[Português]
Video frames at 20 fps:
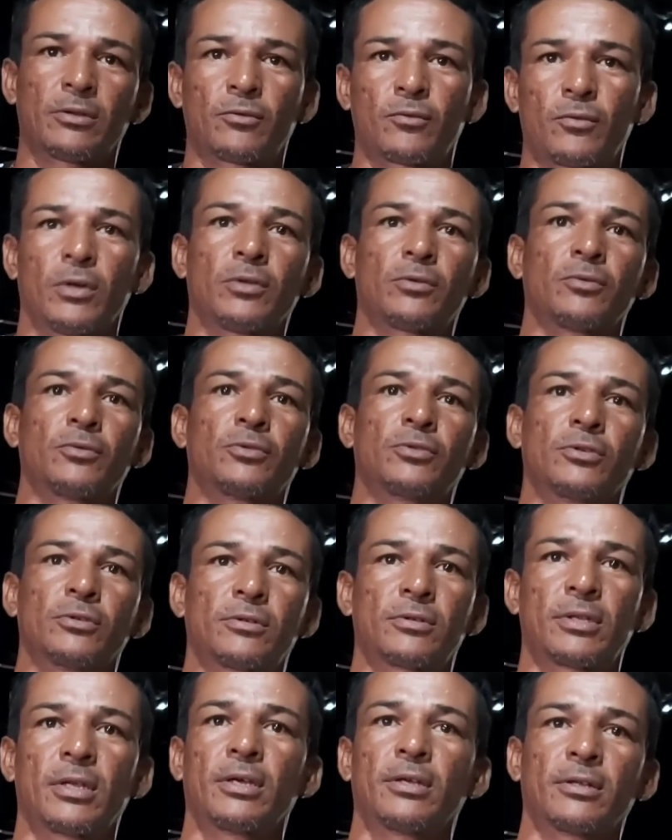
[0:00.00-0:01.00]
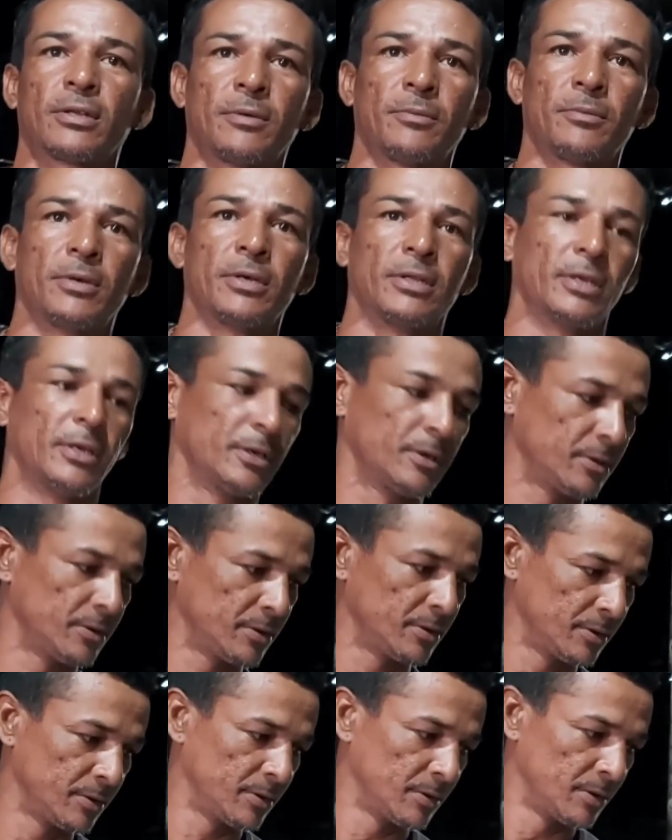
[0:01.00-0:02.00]
tanto quanto os outros têm também, né?
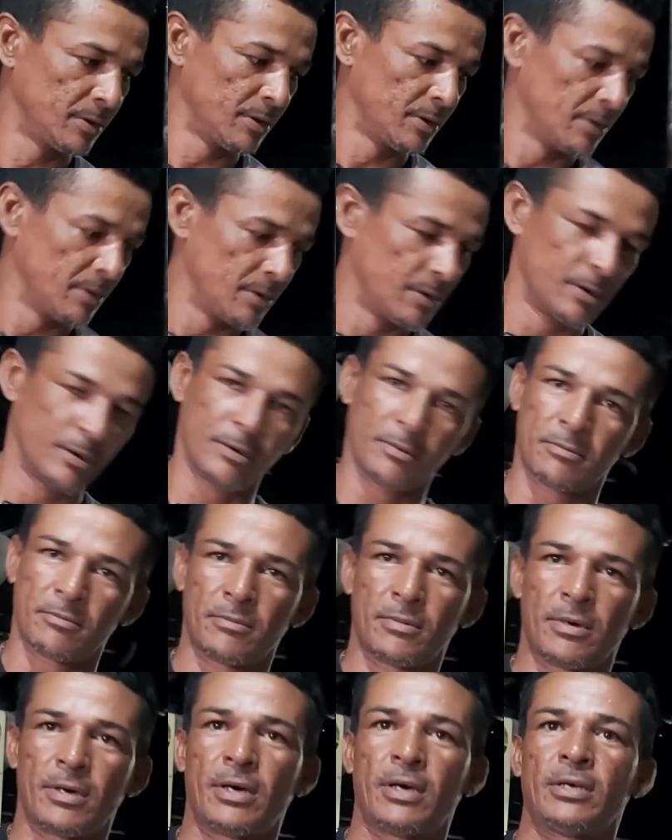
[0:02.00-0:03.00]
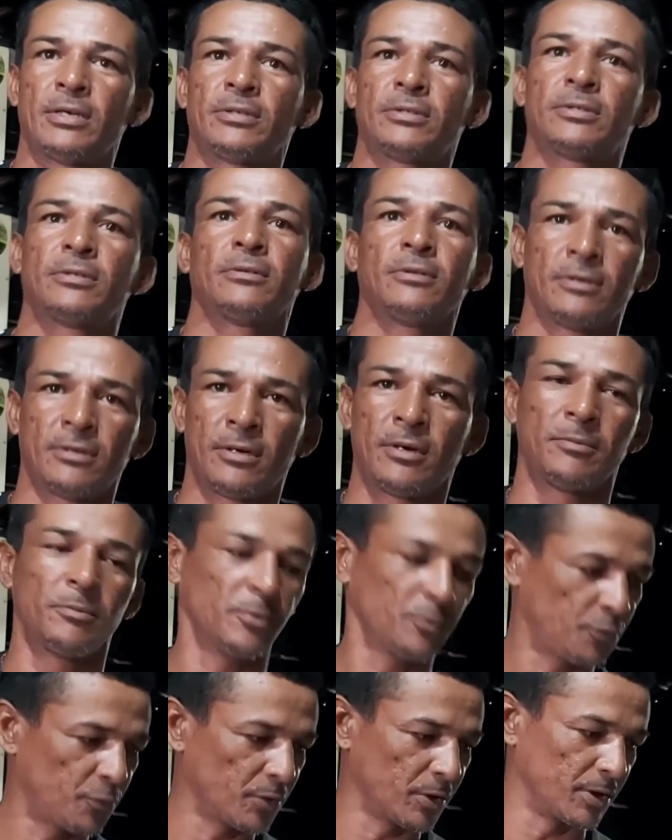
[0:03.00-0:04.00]
Mas
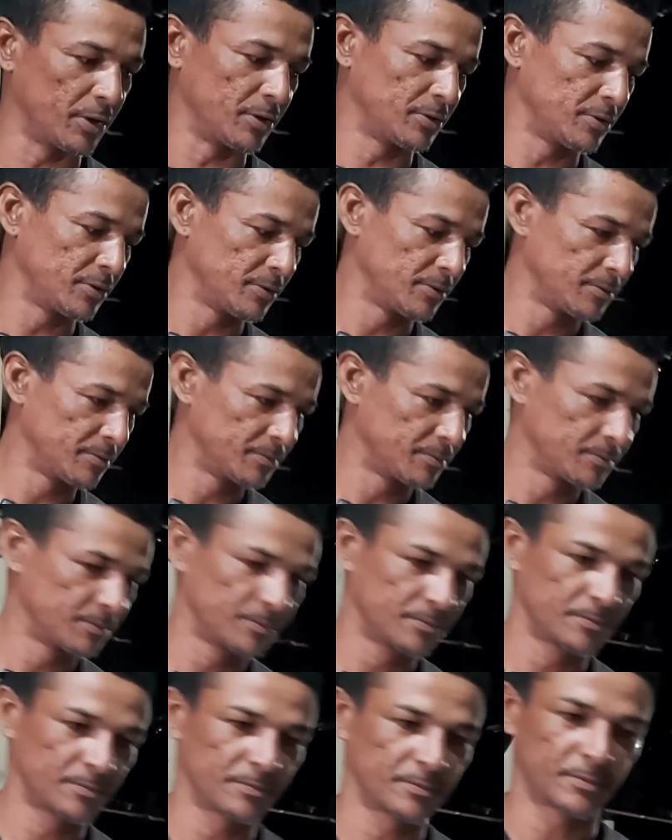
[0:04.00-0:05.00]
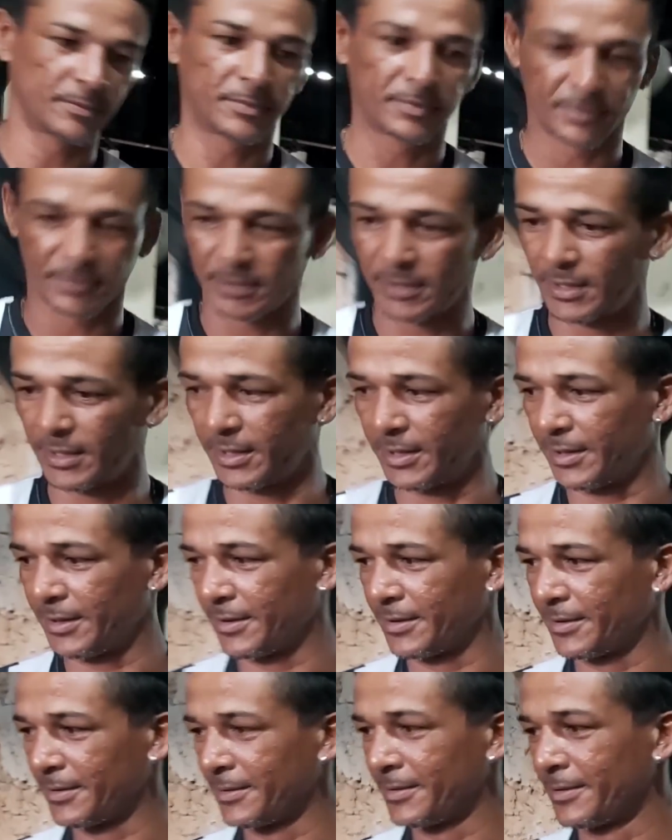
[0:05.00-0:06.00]
vamos em frente. Vamos em frente, né?
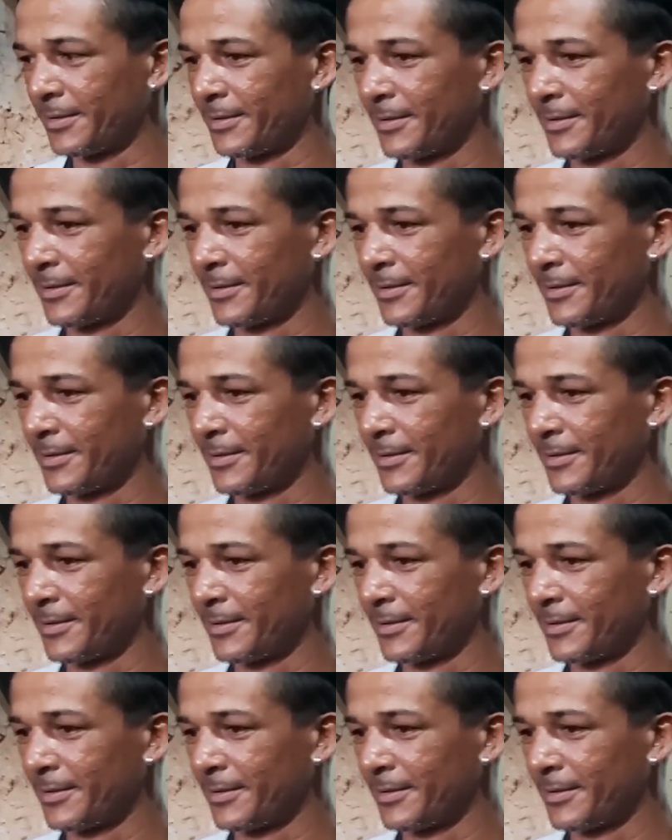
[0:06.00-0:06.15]
É.